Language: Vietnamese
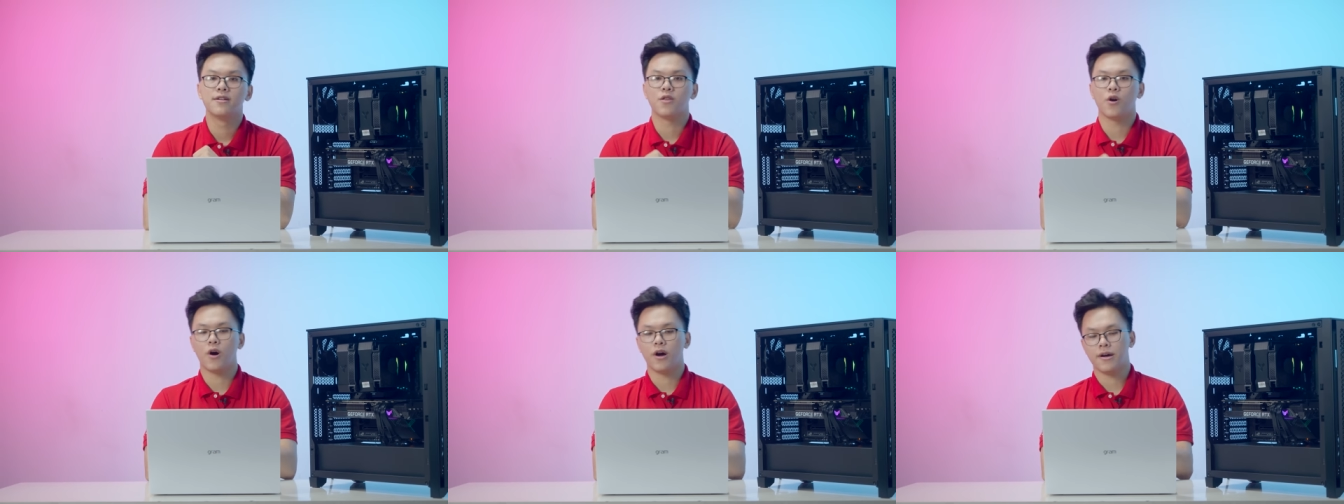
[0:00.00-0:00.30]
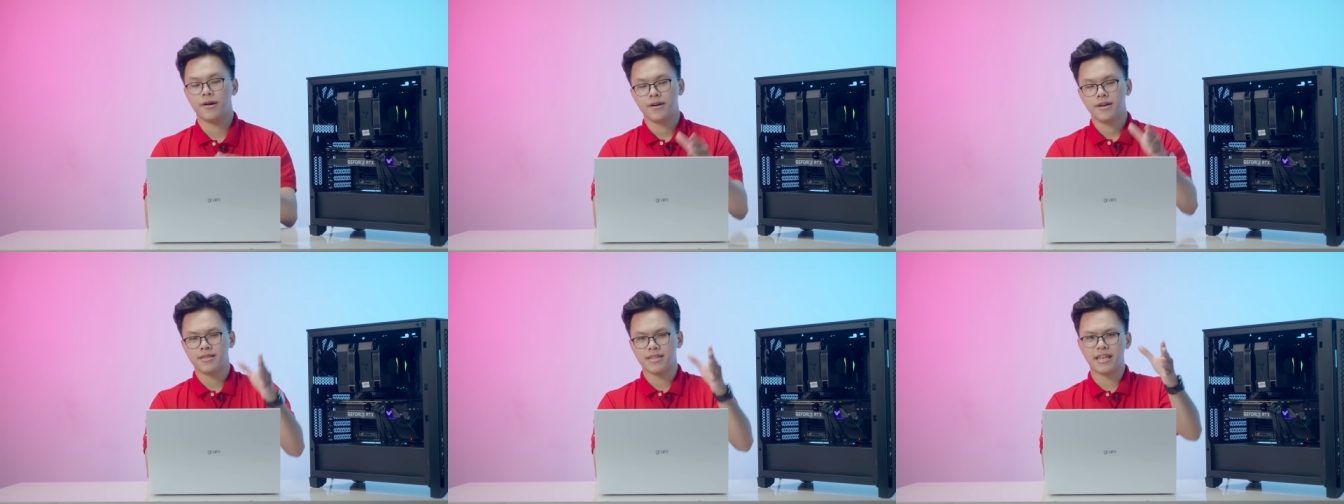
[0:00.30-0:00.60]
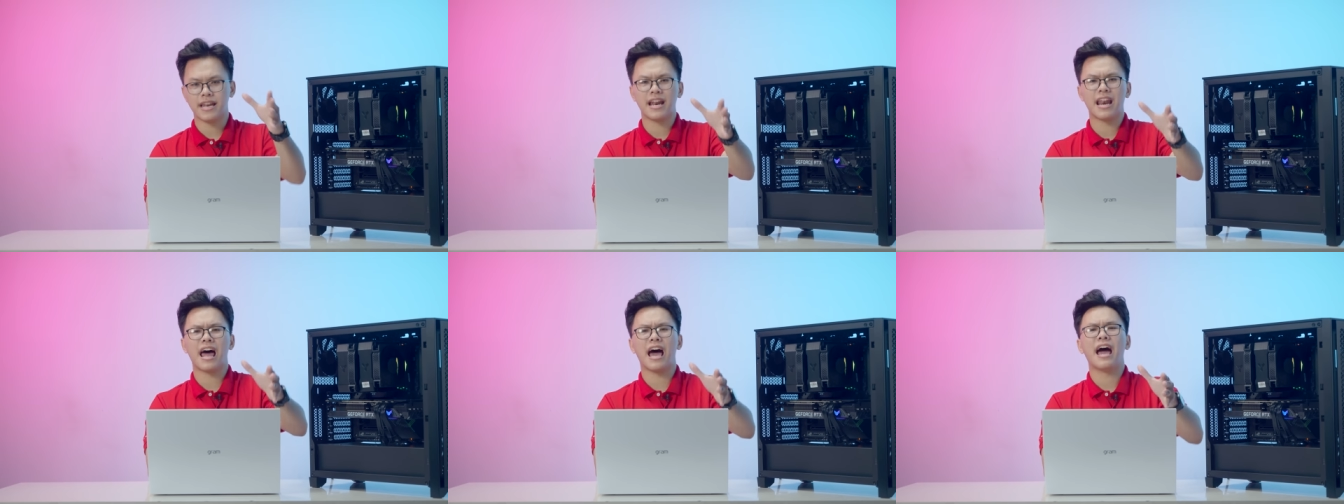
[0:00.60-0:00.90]
Rồi,
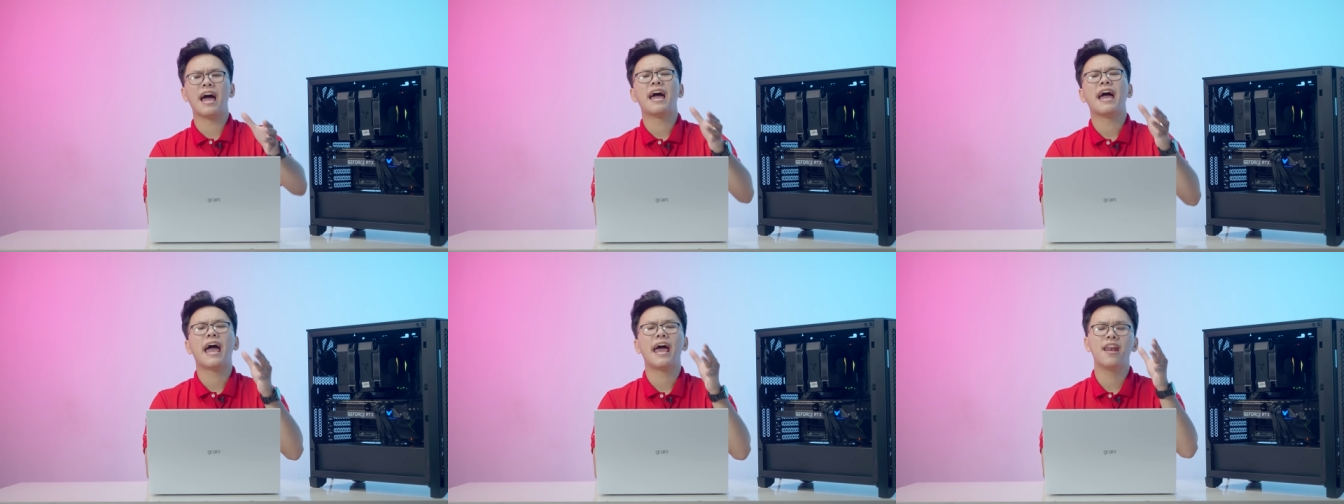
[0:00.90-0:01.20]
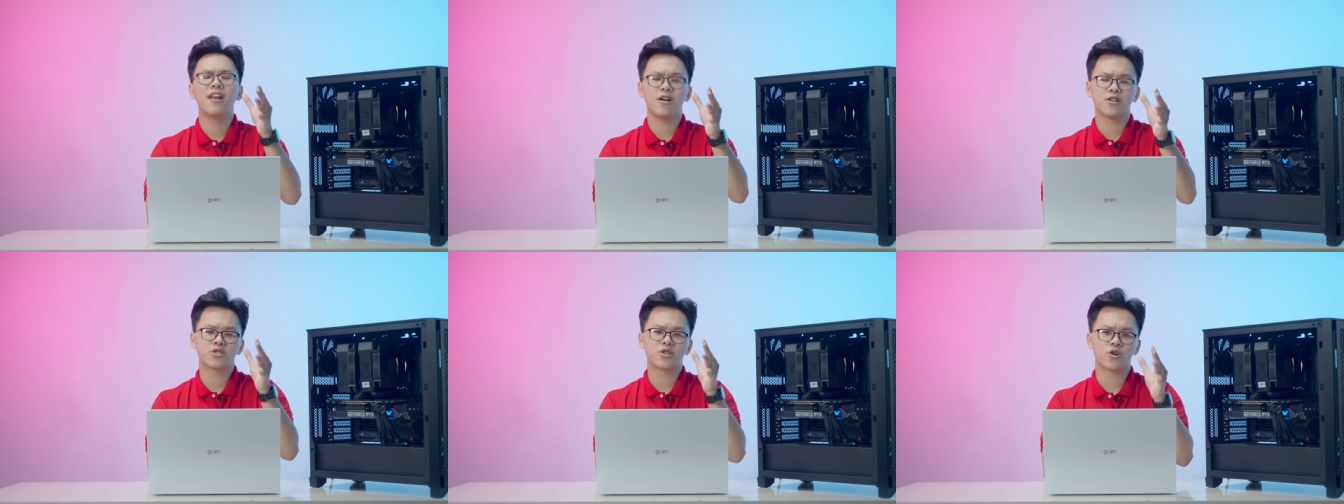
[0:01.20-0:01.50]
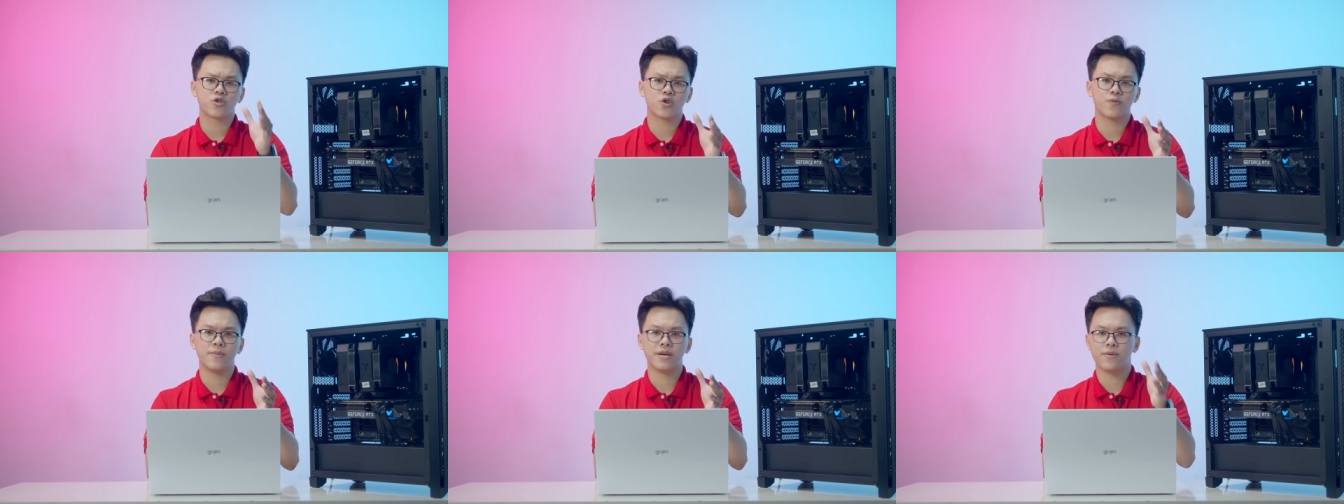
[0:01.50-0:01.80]
thế nên là hãy lựa
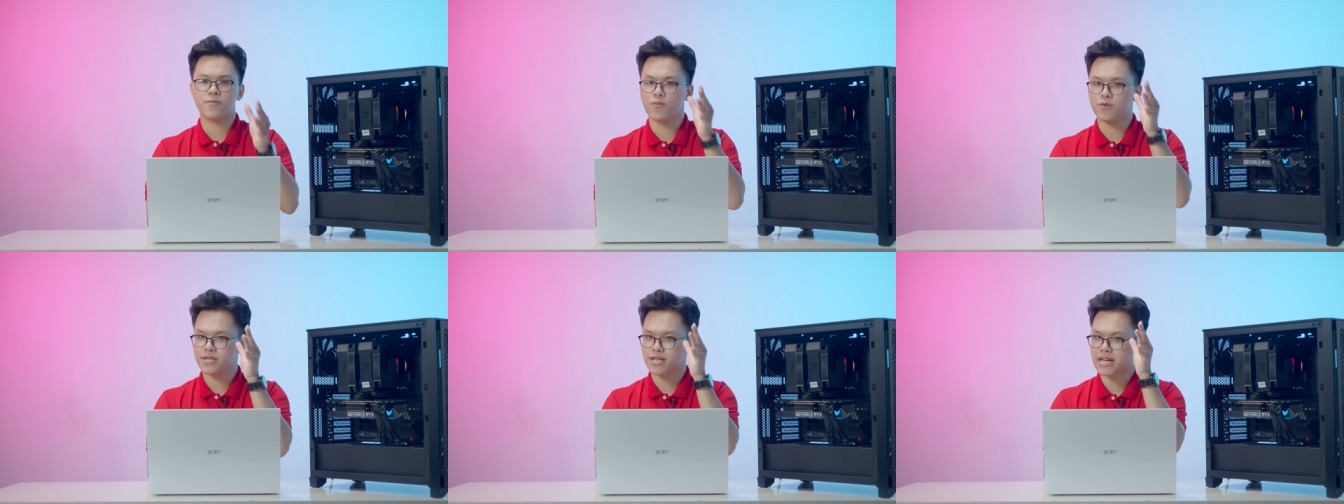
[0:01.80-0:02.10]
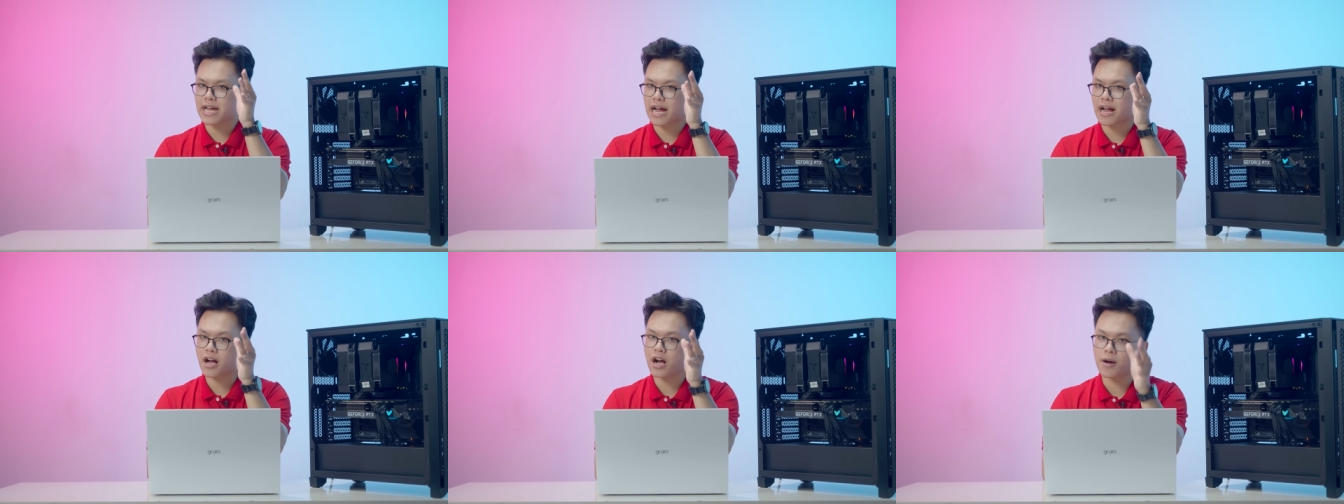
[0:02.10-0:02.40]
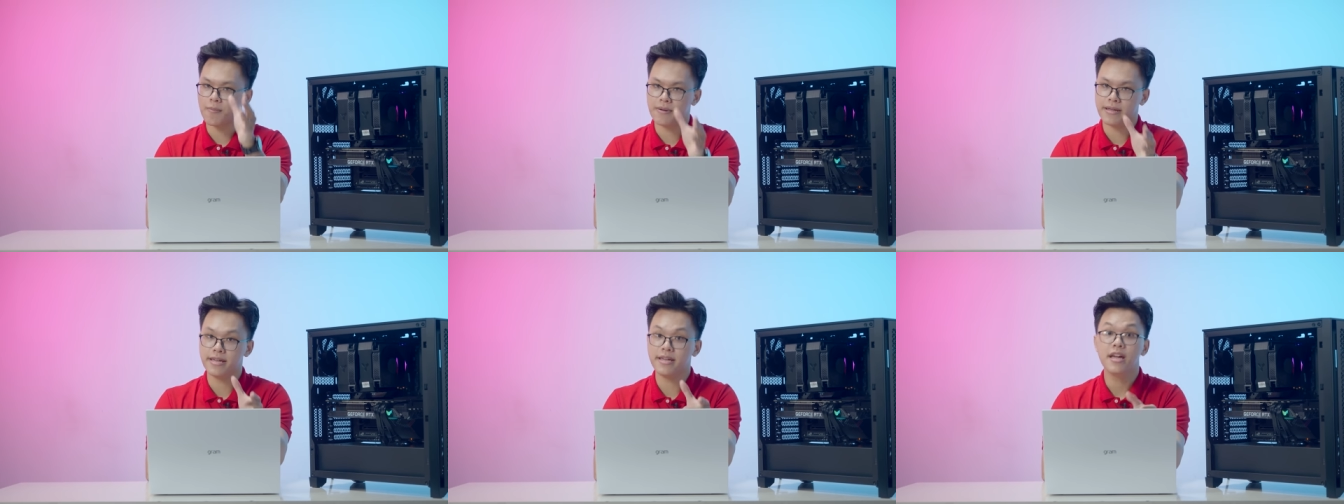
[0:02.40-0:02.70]
chọn cho mình một chiếc card
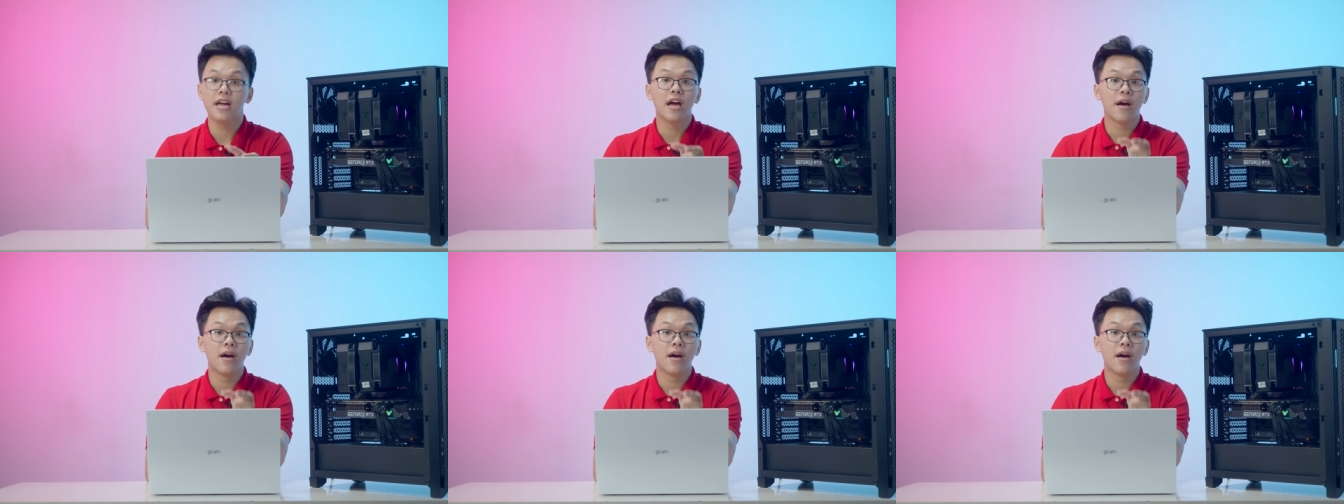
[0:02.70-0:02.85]
hợp lý,